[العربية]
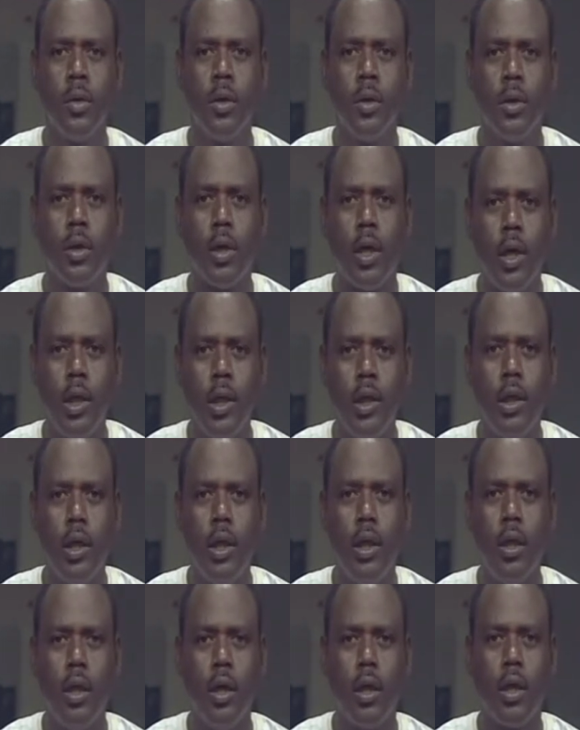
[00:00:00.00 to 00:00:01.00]
تخليدا
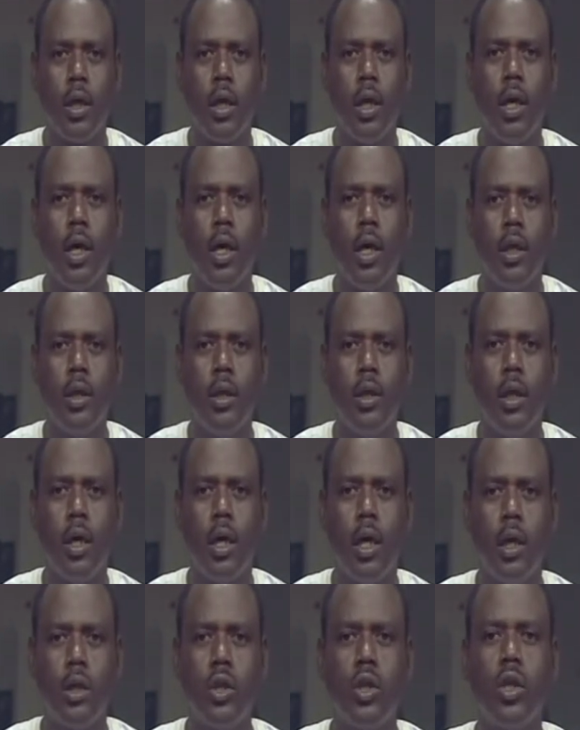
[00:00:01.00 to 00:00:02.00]
لذكرى الحادي
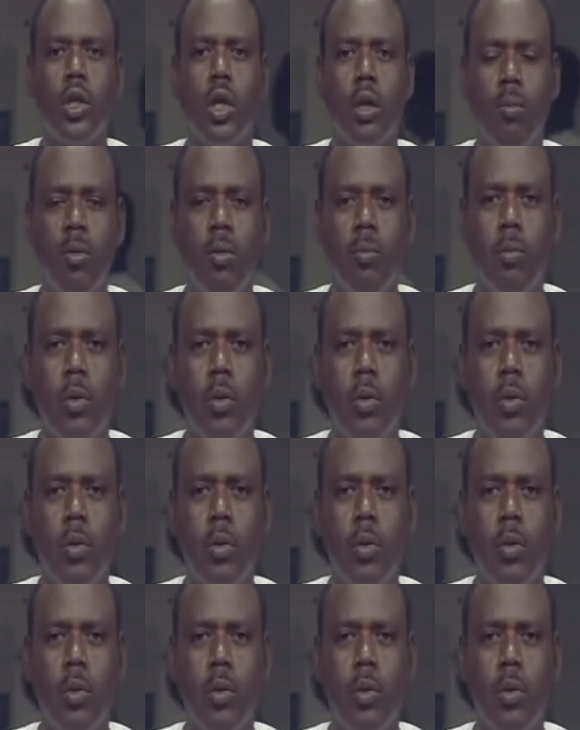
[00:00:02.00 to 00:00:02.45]
عشر من